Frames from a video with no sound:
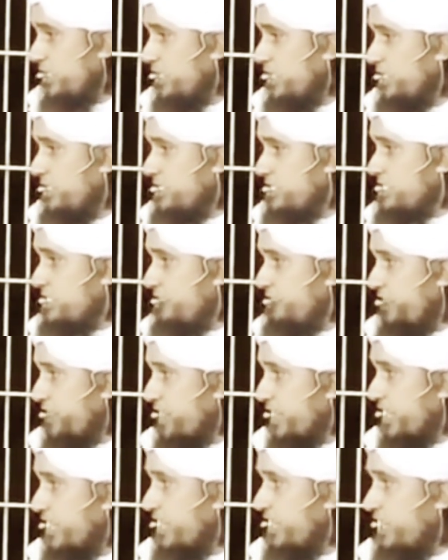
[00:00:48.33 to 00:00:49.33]
है सफर
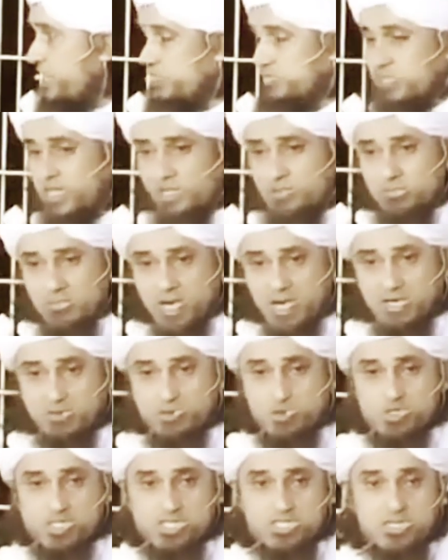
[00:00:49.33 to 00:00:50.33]
अकेला हत्या इम्कान
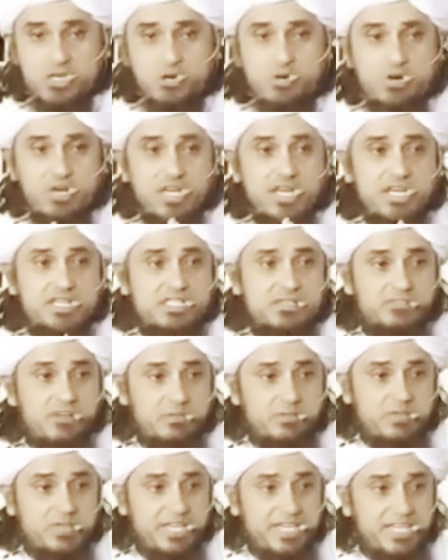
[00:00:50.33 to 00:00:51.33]
कोशिश करो अकेला सफर
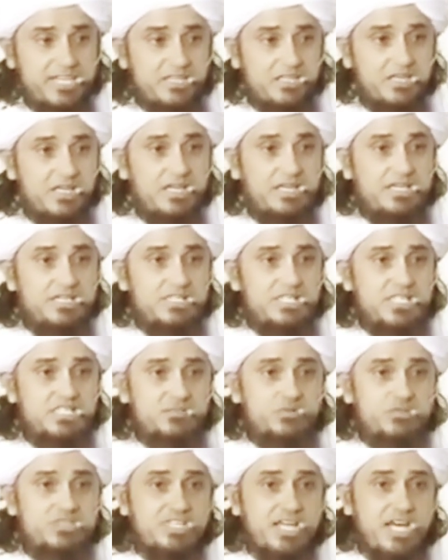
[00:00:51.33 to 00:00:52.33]
मत लेकिन
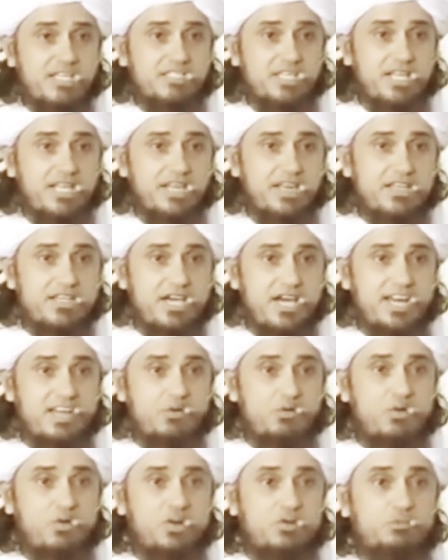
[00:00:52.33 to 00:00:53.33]
जिसको साथ लेकर जा रहे
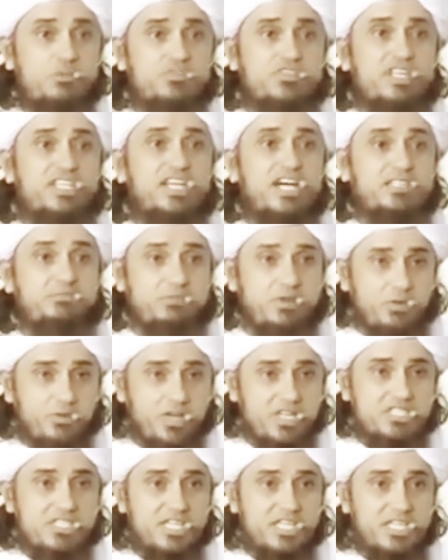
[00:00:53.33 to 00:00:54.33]
हो वो कोई मुफीद आदमी
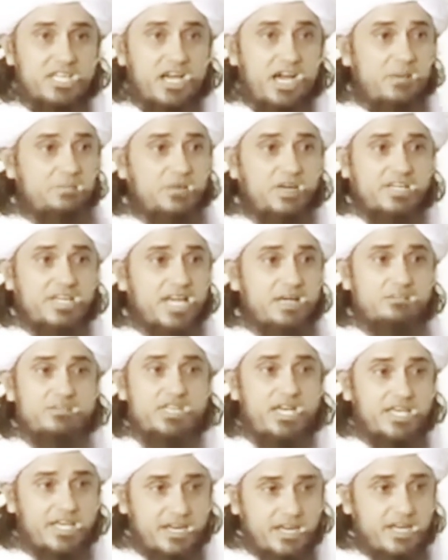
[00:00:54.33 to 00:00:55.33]
होना चाहिए आपका टाइम
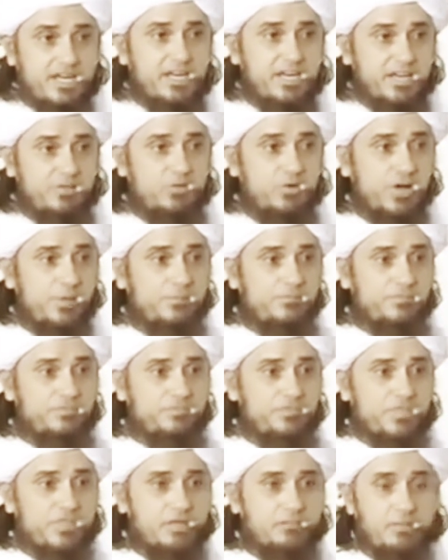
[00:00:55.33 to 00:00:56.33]
ज़ाया ना करे वो
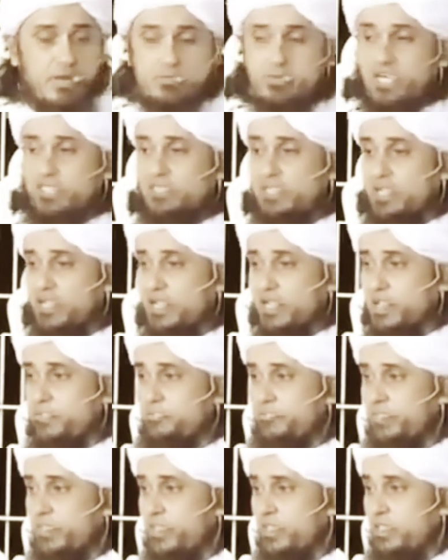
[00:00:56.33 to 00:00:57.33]
बर्बाद ना करे
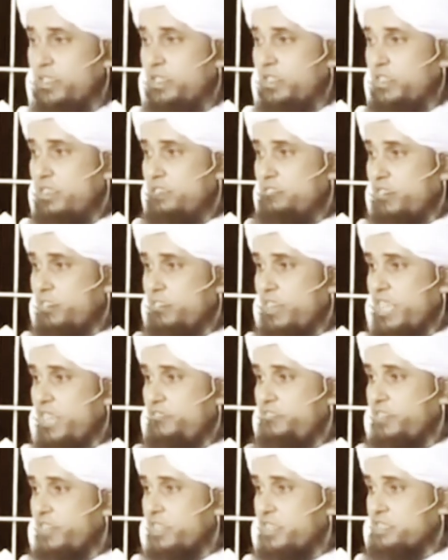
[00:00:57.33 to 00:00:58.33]
फरमाया
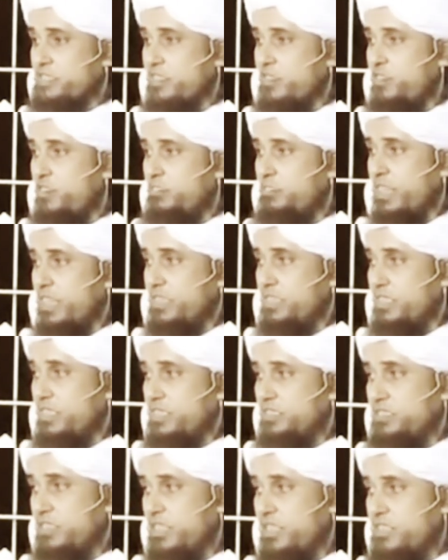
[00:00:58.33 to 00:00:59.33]
फ़ारसिलहुमा
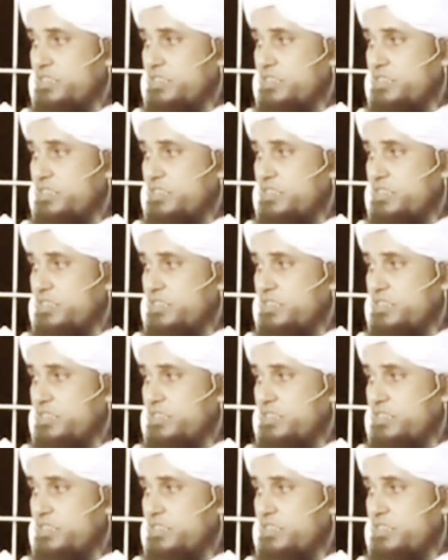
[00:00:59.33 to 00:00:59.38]
यरिद